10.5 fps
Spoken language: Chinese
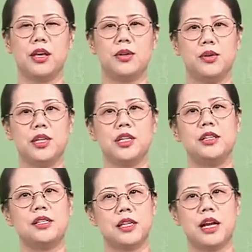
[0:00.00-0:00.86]
于是
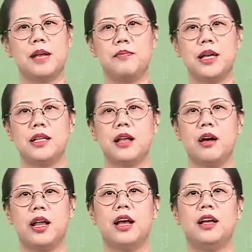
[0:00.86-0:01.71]
自然便到
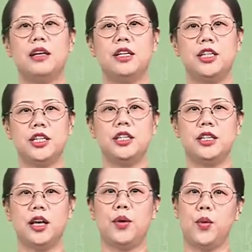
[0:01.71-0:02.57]
了制
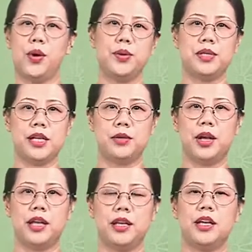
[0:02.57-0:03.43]
定国语阶段，
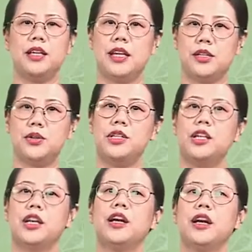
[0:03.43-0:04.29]
也就是
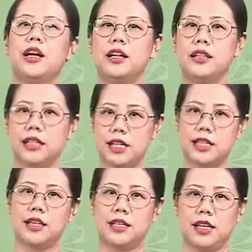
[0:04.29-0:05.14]
第四
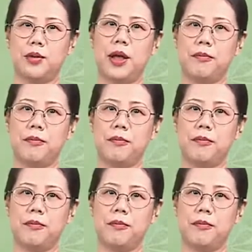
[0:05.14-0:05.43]
个阶段。